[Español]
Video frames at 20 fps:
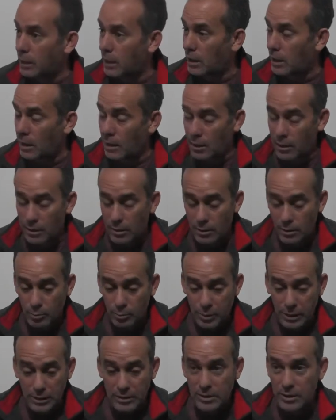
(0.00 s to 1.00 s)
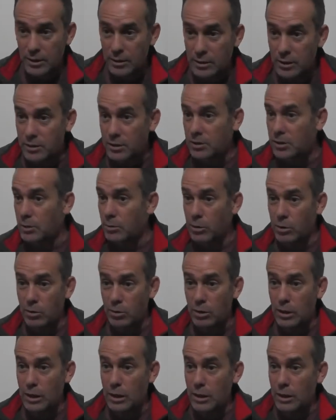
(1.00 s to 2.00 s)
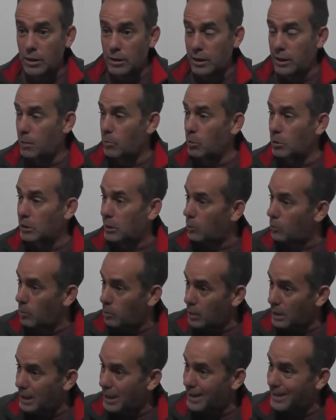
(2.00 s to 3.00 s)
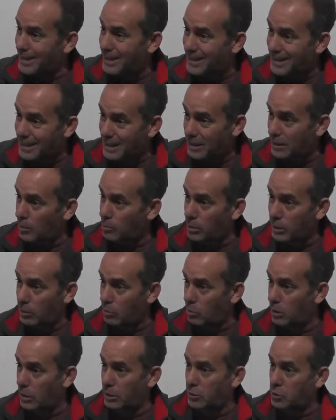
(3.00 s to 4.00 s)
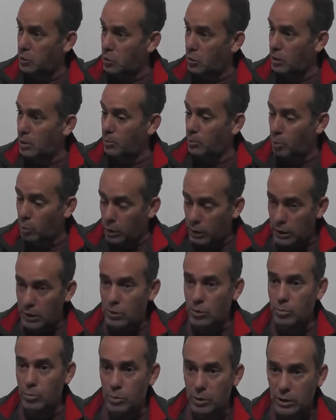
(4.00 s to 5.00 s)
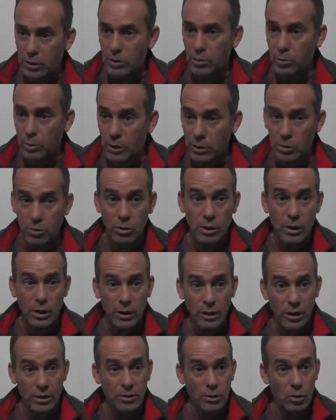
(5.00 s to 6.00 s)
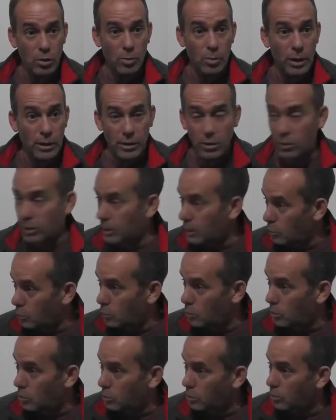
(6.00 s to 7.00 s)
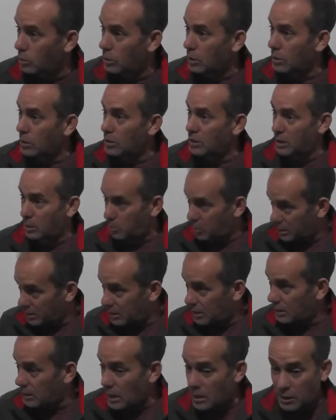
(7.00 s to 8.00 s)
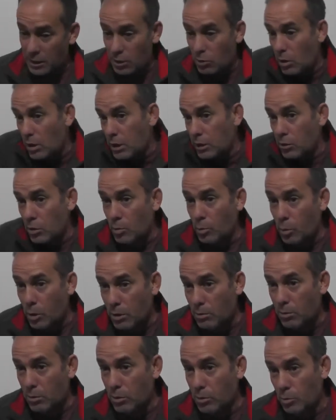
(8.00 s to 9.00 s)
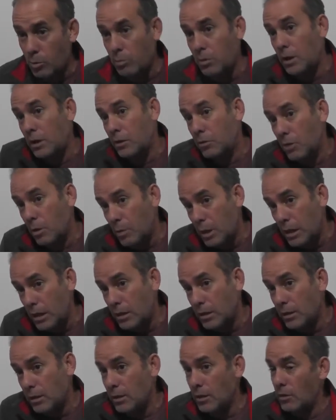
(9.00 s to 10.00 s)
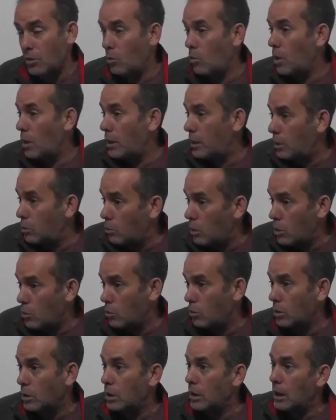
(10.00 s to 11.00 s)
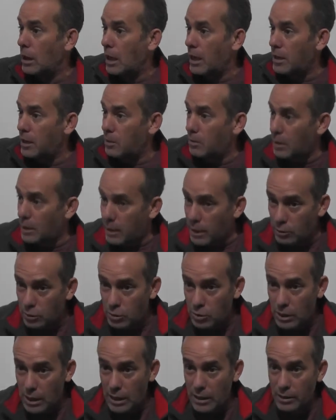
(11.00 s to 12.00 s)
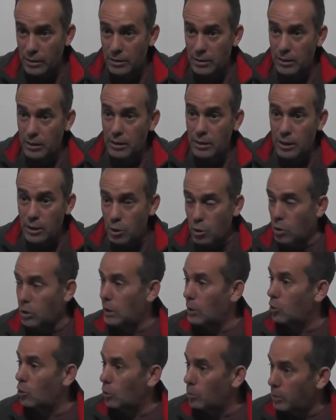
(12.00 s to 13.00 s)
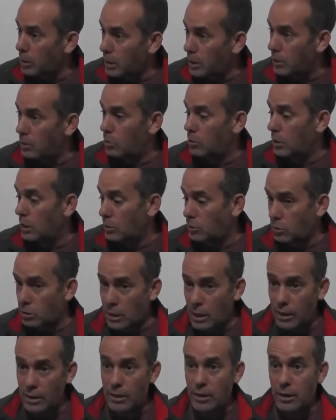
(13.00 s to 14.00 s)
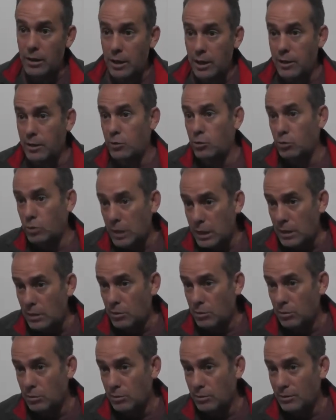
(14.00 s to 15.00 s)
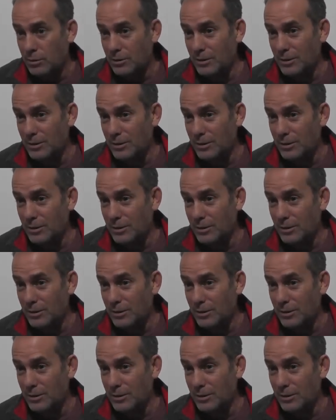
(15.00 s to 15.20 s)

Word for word: el presidente decir, che, bueno, tenemos que tener una mirada distinta para con La Rioja por esto, por esto y por esto, que han sido los planteos que han hecho nuestros representantes, que lo ha elegido el pueblo, como me ha elegido a mí, los ha elegido a ellos a nivel nacional, y hoy el gobierno nacional es de su signo.